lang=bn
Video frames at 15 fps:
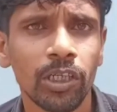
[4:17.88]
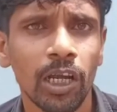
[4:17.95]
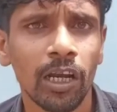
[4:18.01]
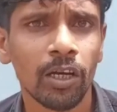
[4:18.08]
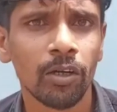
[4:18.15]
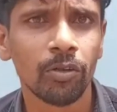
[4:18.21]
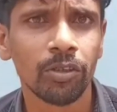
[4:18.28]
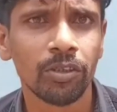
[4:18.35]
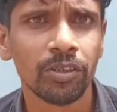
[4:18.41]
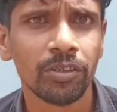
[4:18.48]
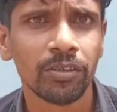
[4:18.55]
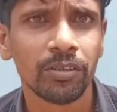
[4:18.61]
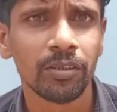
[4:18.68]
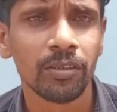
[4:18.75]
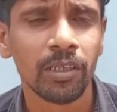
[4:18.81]
শালা হবে
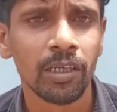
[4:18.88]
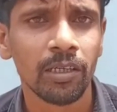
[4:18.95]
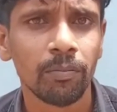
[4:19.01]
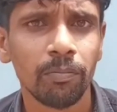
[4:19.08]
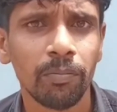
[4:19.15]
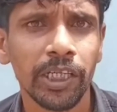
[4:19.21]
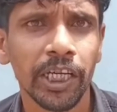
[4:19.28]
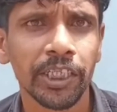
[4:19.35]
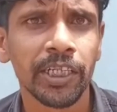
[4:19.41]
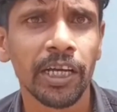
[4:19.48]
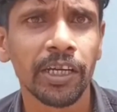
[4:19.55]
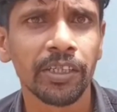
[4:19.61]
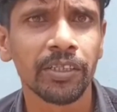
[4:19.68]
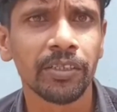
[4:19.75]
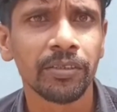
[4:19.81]
কি নাম বিকাশ
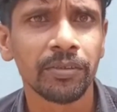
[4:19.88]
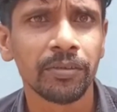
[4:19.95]
ডাকি